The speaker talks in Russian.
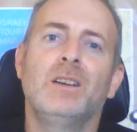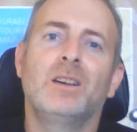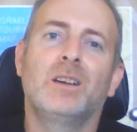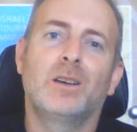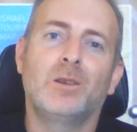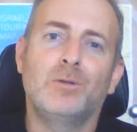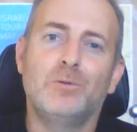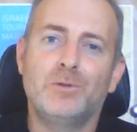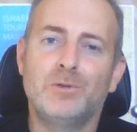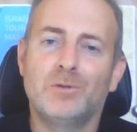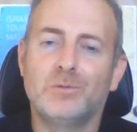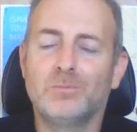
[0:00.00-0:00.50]

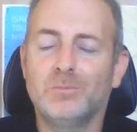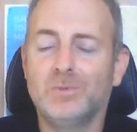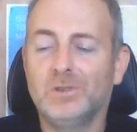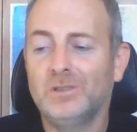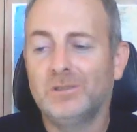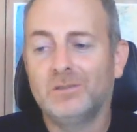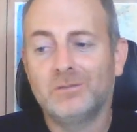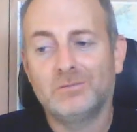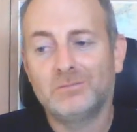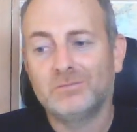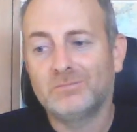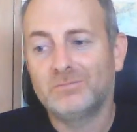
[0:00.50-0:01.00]
Короче,
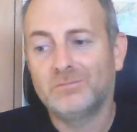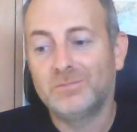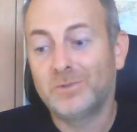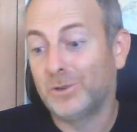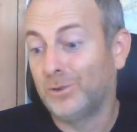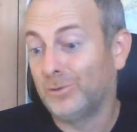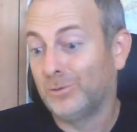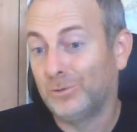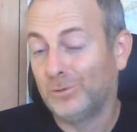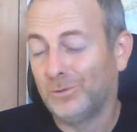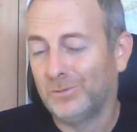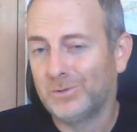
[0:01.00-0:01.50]
мы
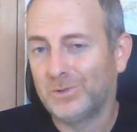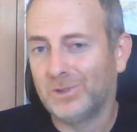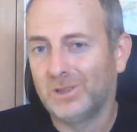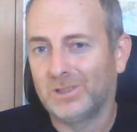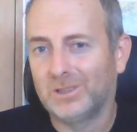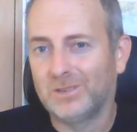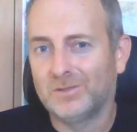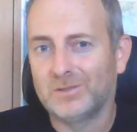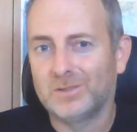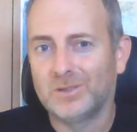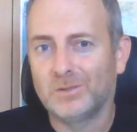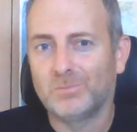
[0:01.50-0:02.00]
чертовски
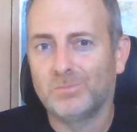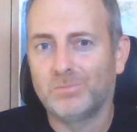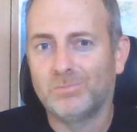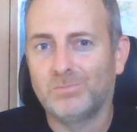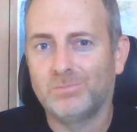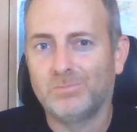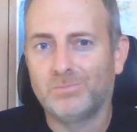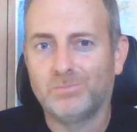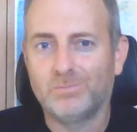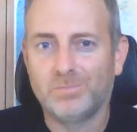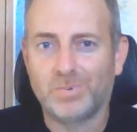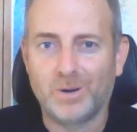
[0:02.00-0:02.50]
там все
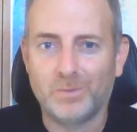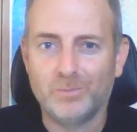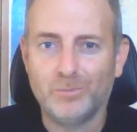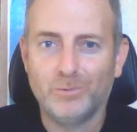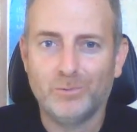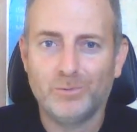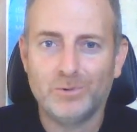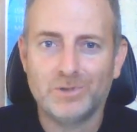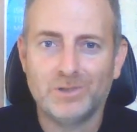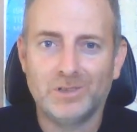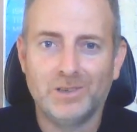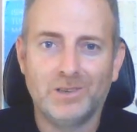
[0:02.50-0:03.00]

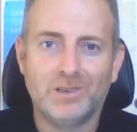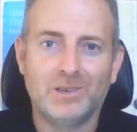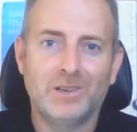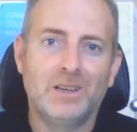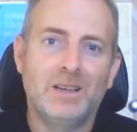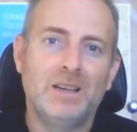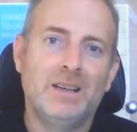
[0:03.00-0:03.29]
промерзли.